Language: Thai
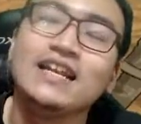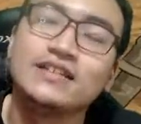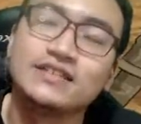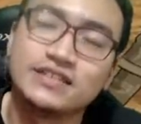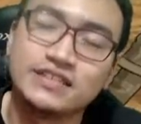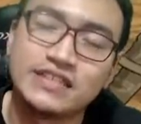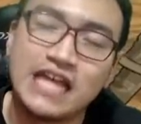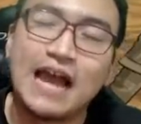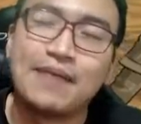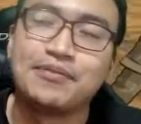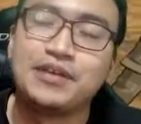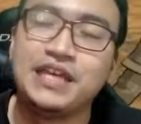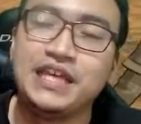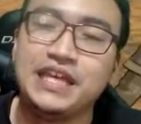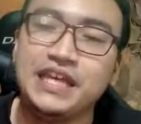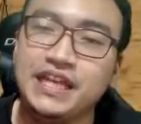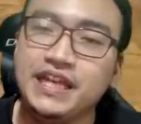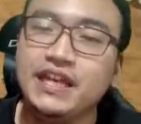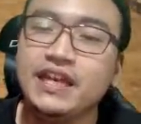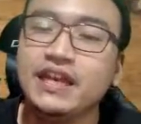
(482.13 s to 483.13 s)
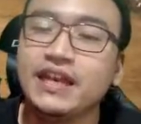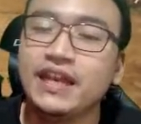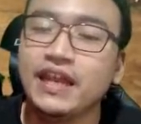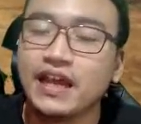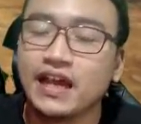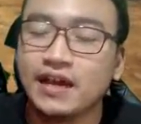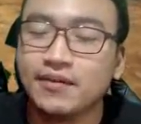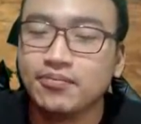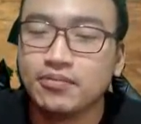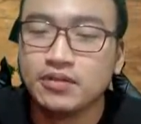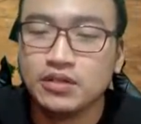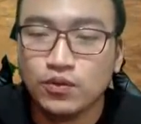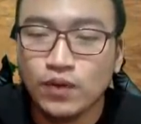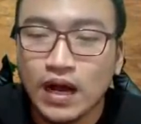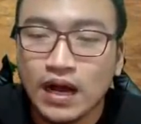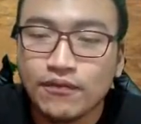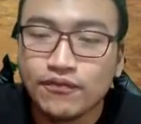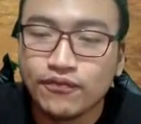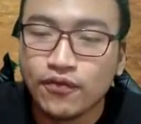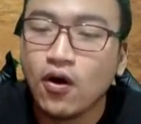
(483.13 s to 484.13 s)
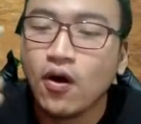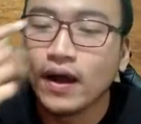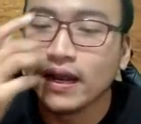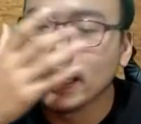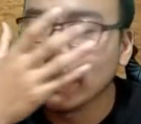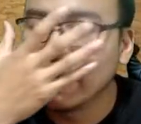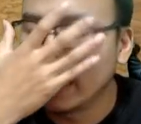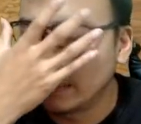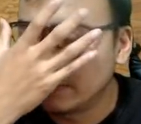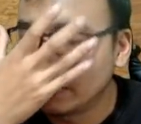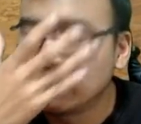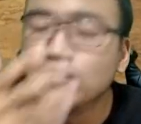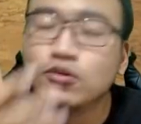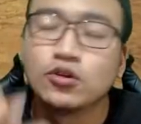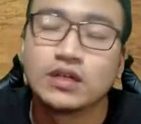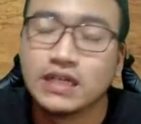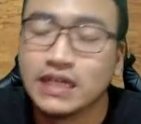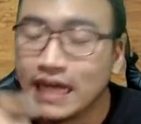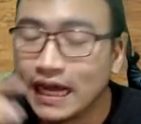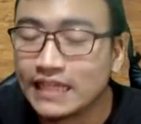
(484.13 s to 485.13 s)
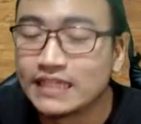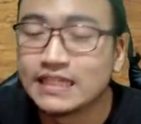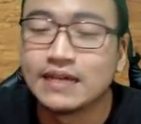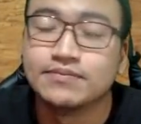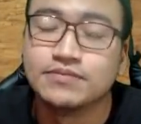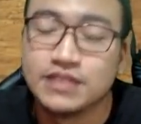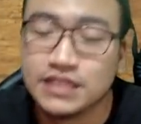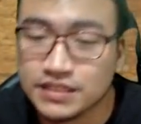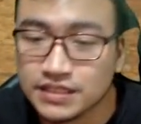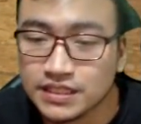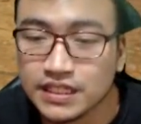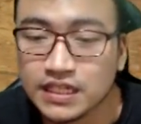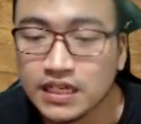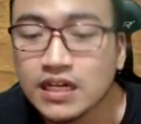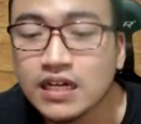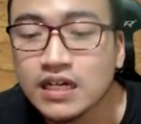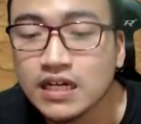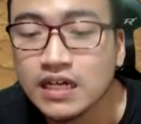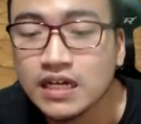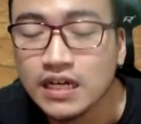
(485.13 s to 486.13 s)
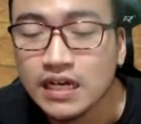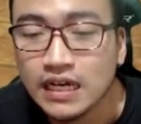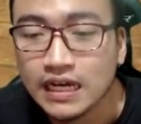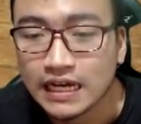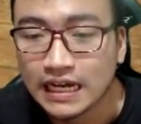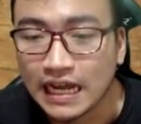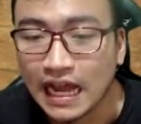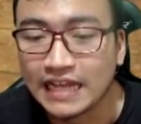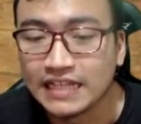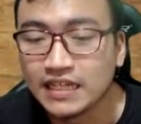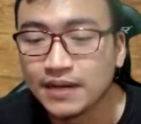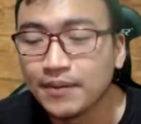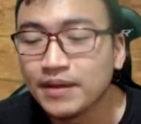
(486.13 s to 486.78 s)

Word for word: สาบหินนะครับหรือว่าฟอสนะครับทั้งหมดคือการทำซีซีก็คือการทำให้